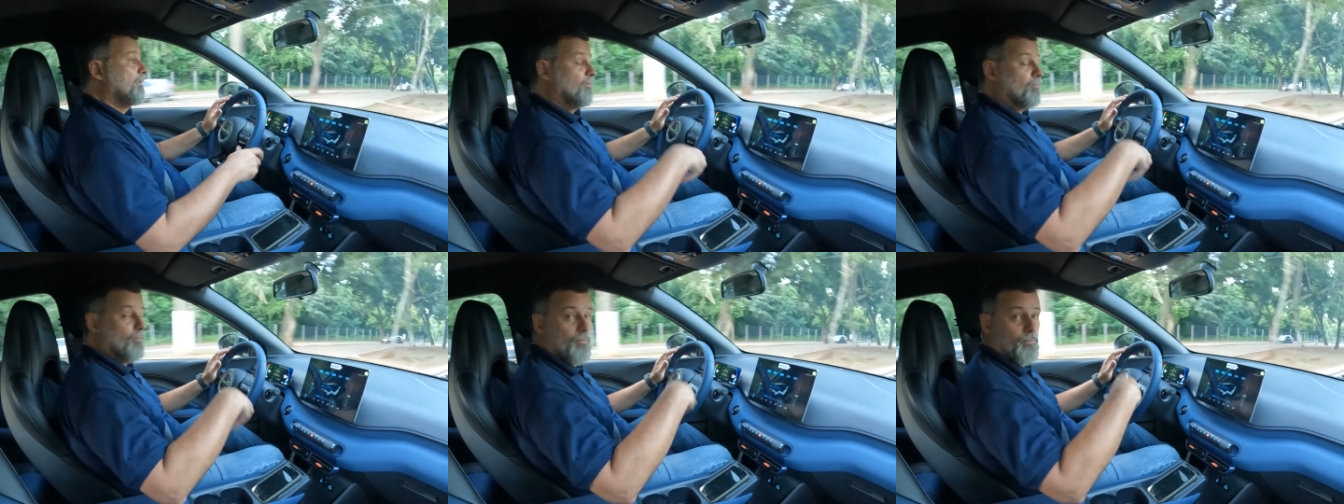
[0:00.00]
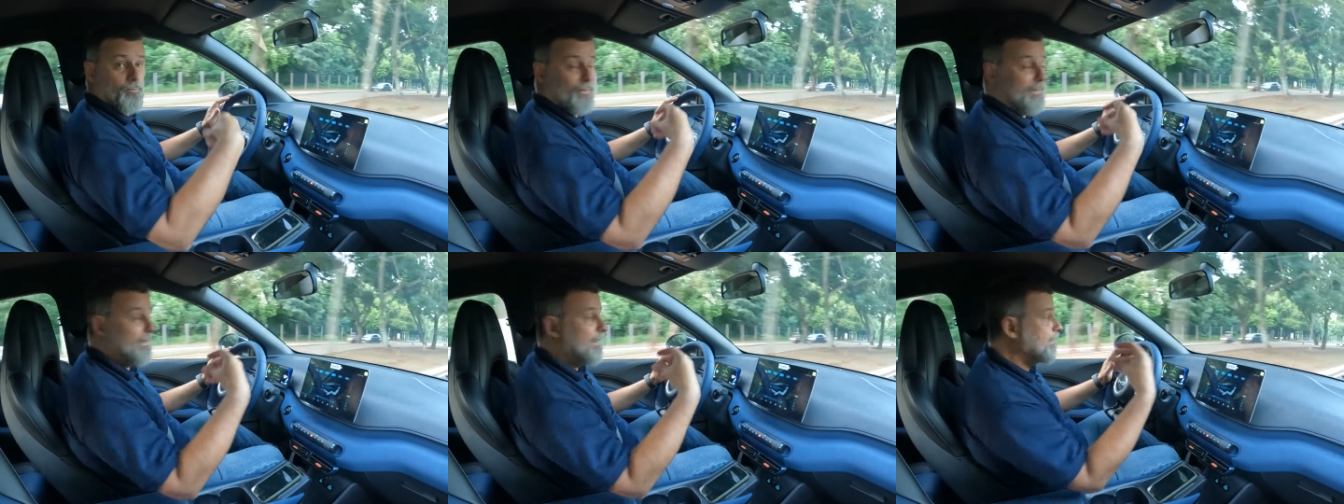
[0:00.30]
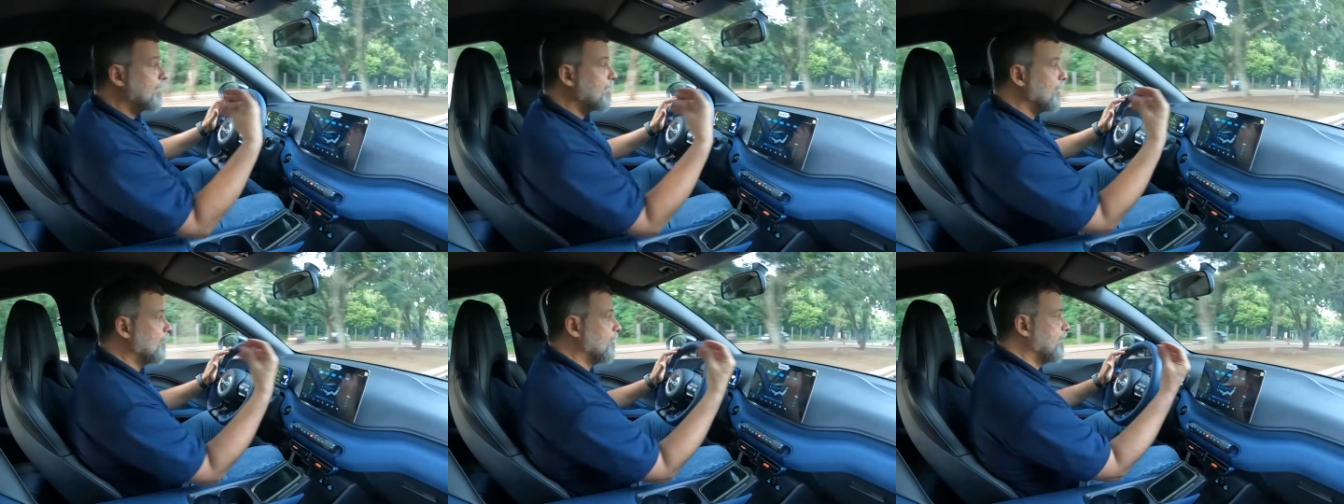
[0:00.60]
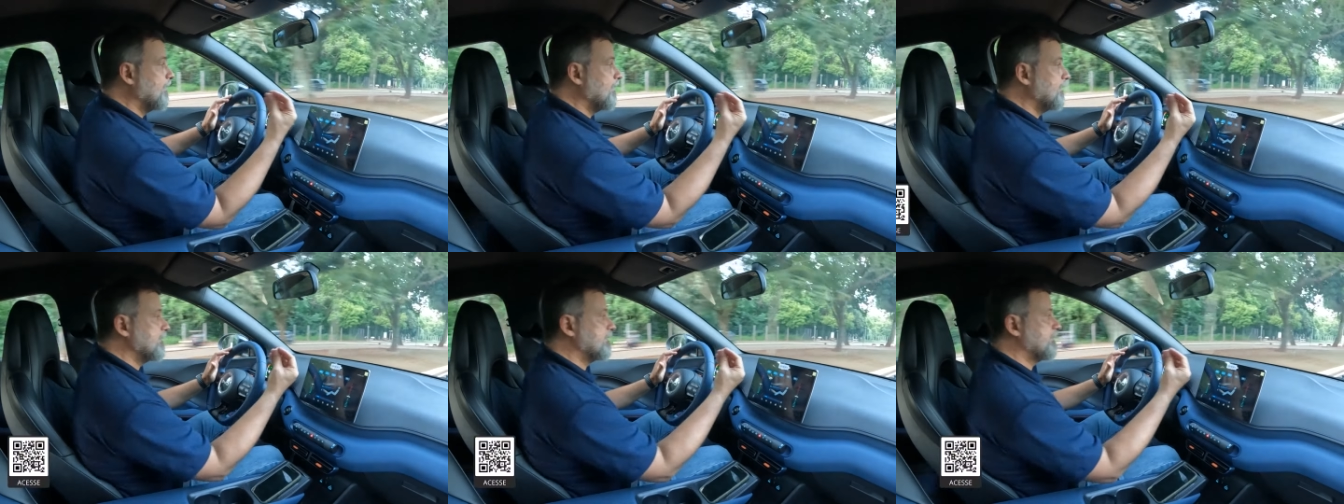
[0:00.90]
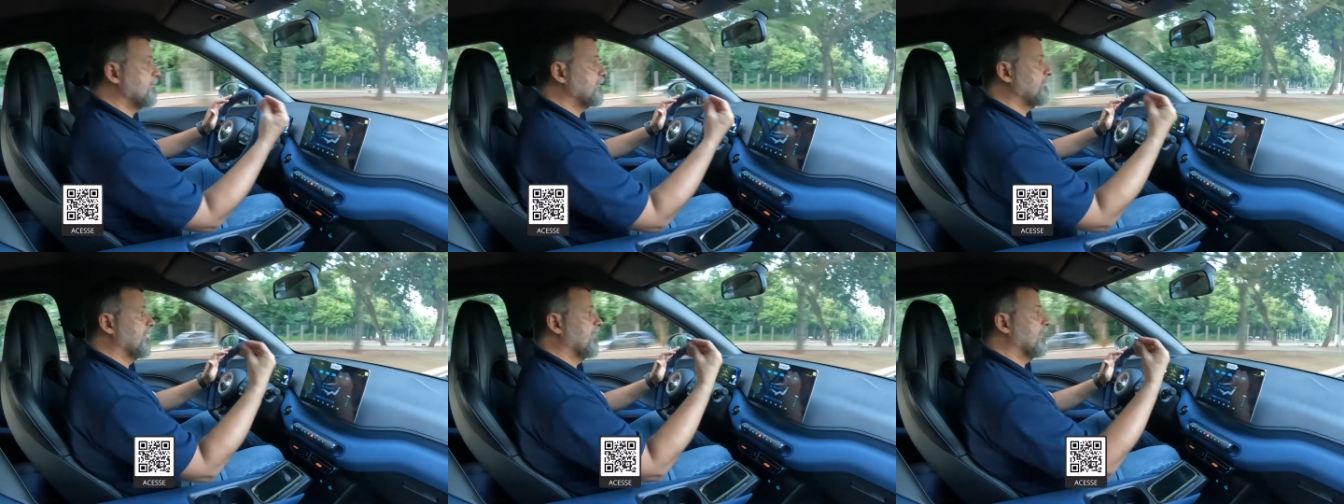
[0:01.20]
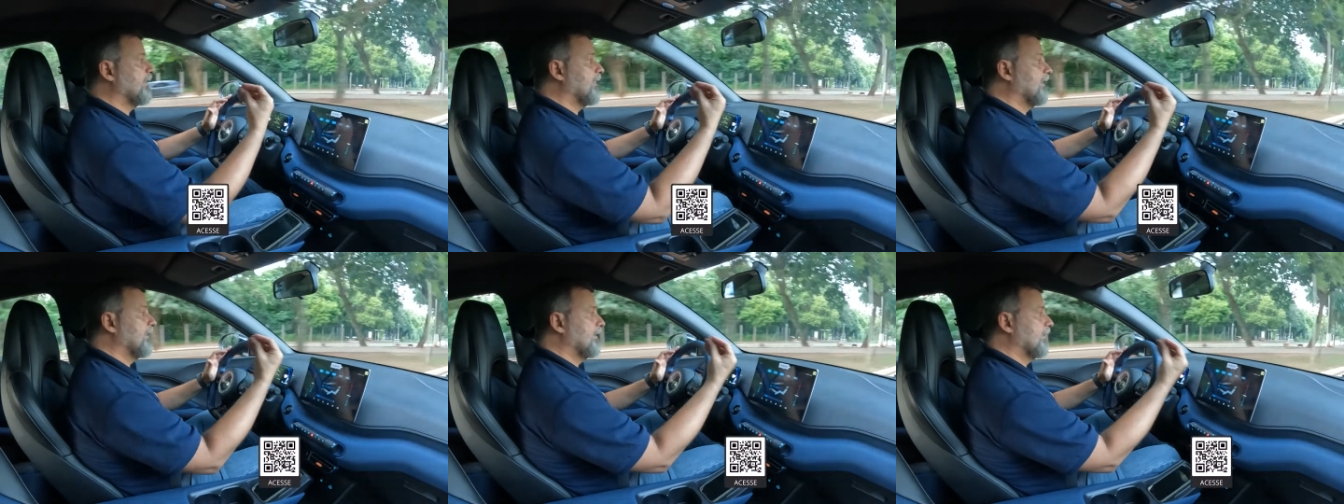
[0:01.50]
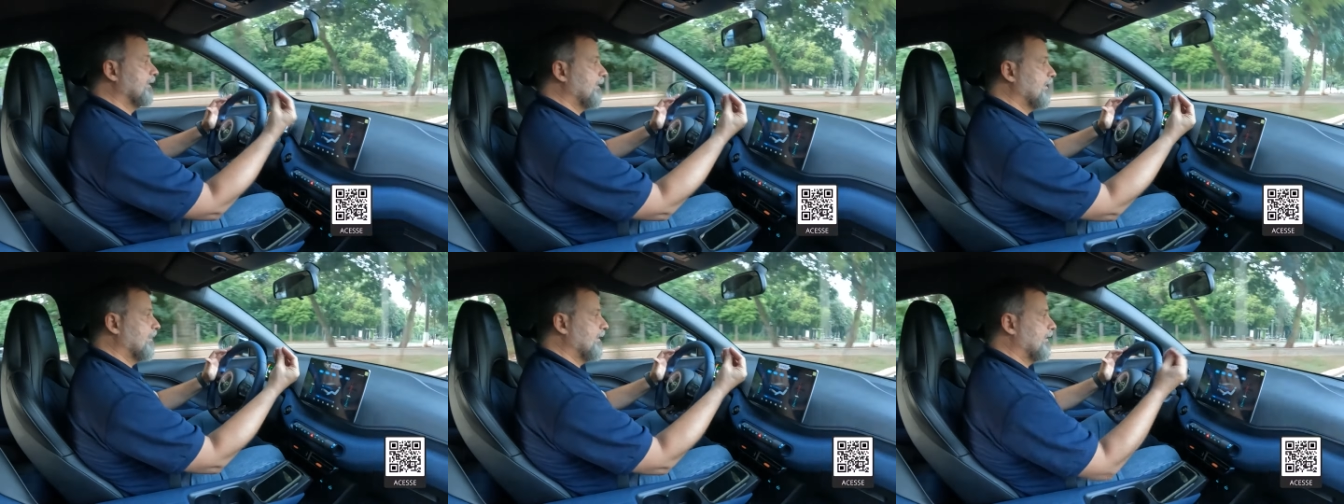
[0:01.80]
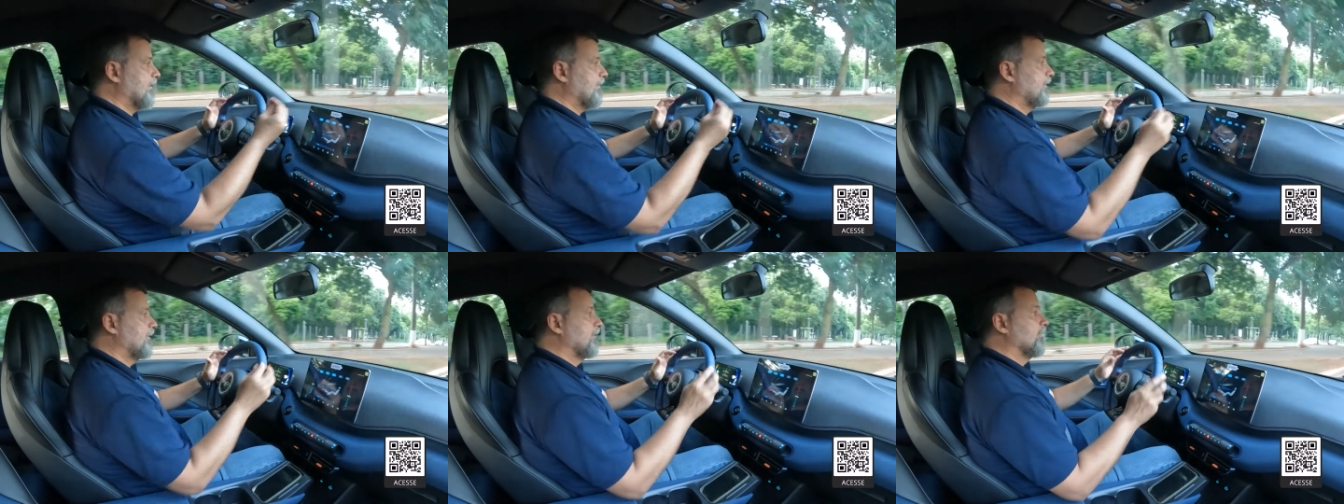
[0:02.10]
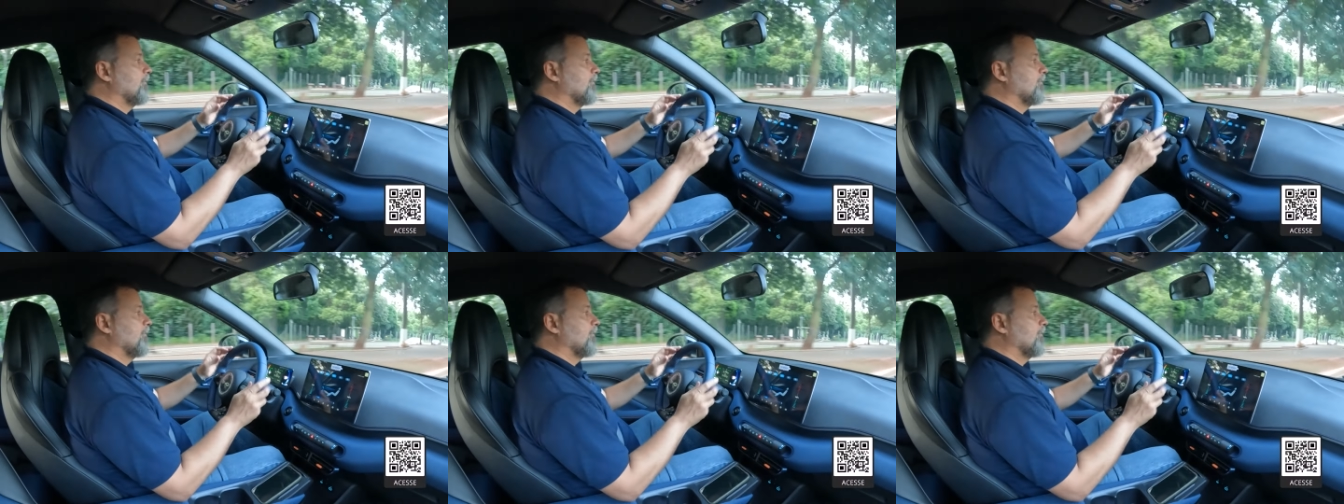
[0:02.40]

como é que é o lance de recarregar,